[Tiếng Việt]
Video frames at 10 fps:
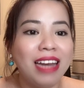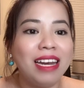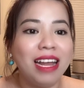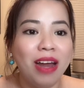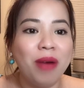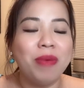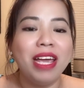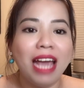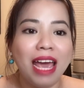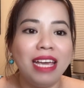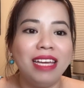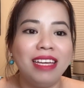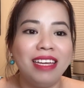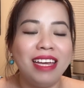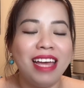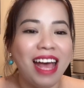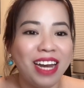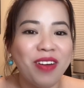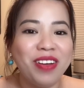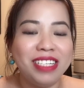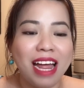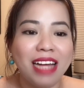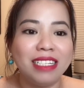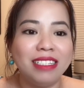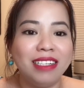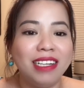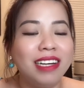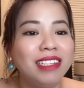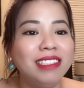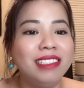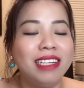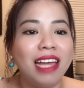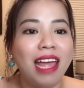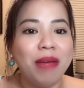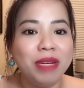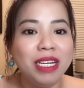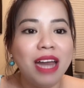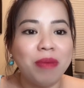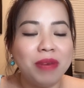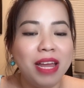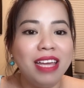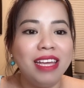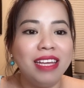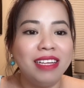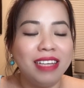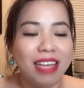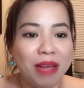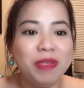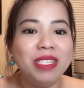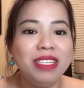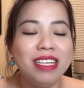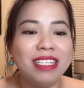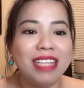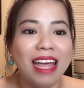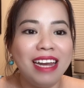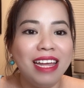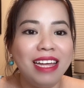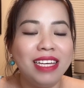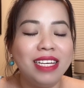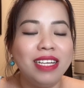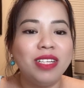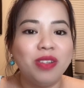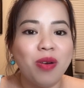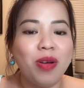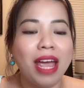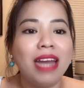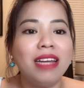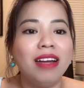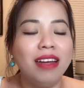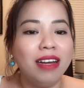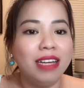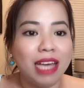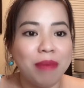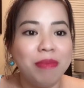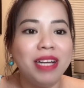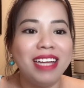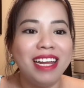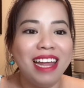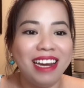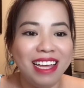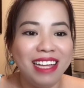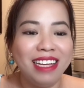đã đồng ý ngay. Anh nói rằng, "Ừ, em cứ đọc đi, em cứ chia sẻ đi." Rồi anh gửi lời cảm ơn đến Haley